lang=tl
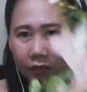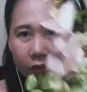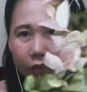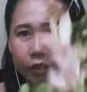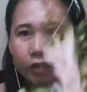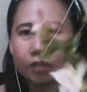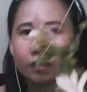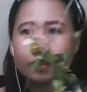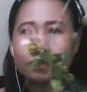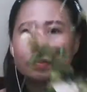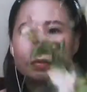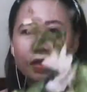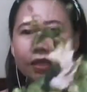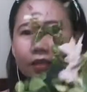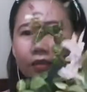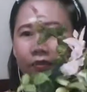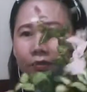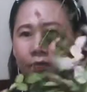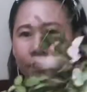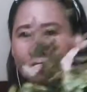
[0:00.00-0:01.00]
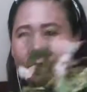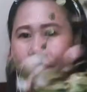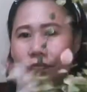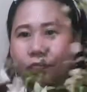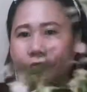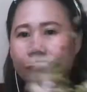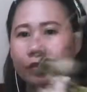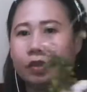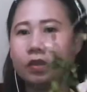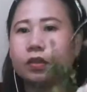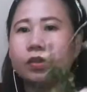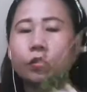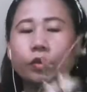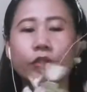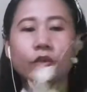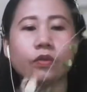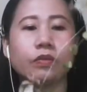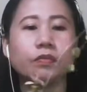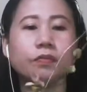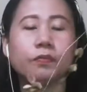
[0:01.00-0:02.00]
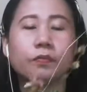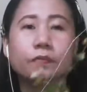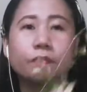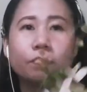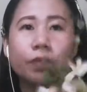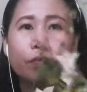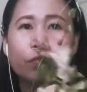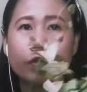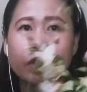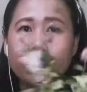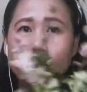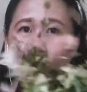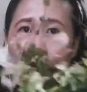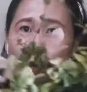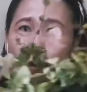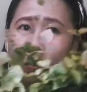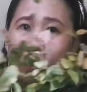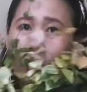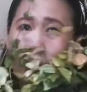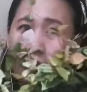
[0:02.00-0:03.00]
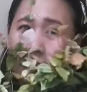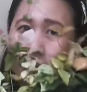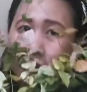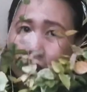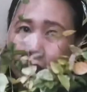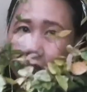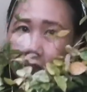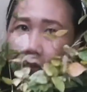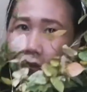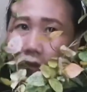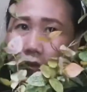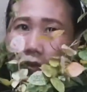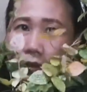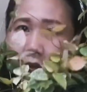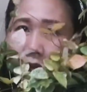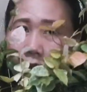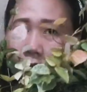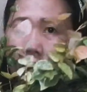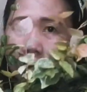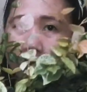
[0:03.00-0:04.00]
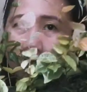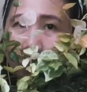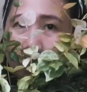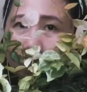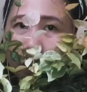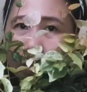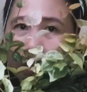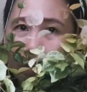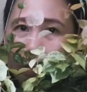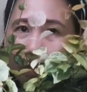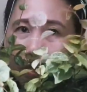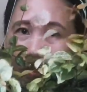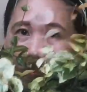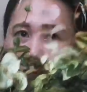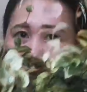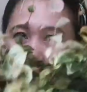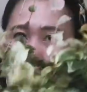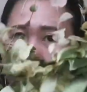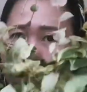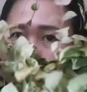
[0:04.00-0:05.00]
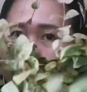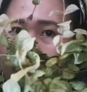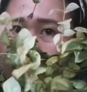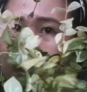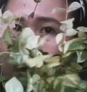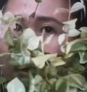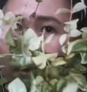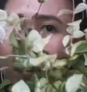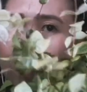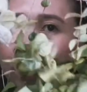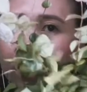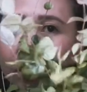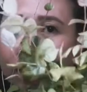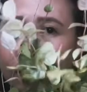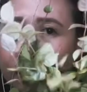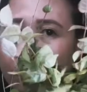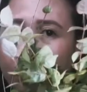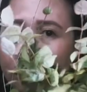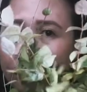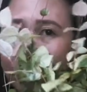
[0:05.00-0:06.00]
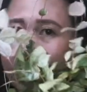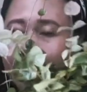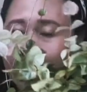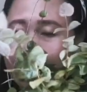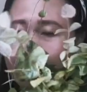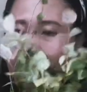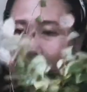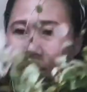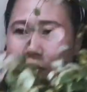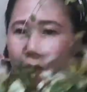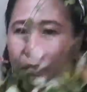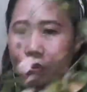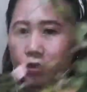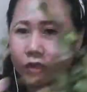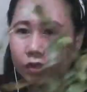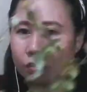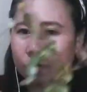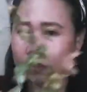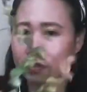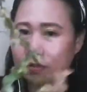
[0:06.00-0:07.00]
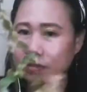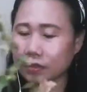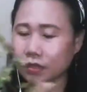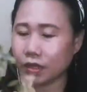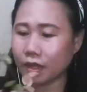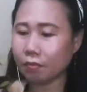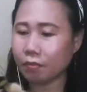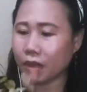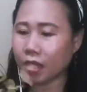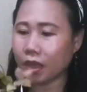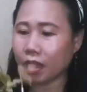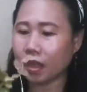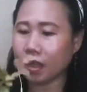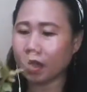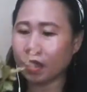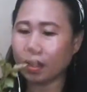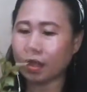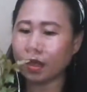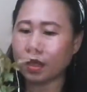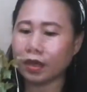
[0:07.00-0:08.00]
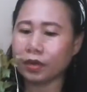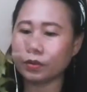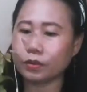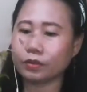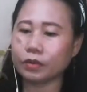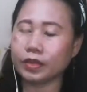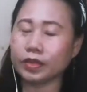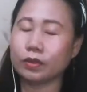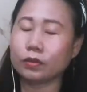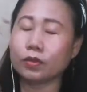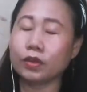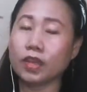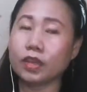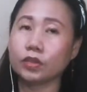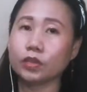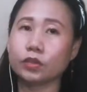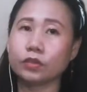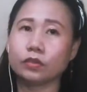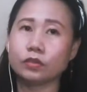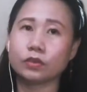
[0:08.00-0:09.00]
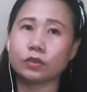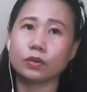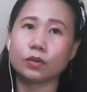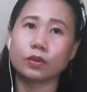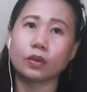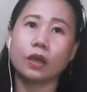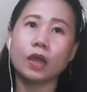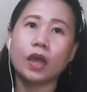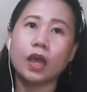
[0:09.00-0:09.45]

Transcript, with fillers: Jasmine. Ito yung paborito ko ngayon. One of my favorite. Lahat naman paborito ko sa mga ano kay collections ko.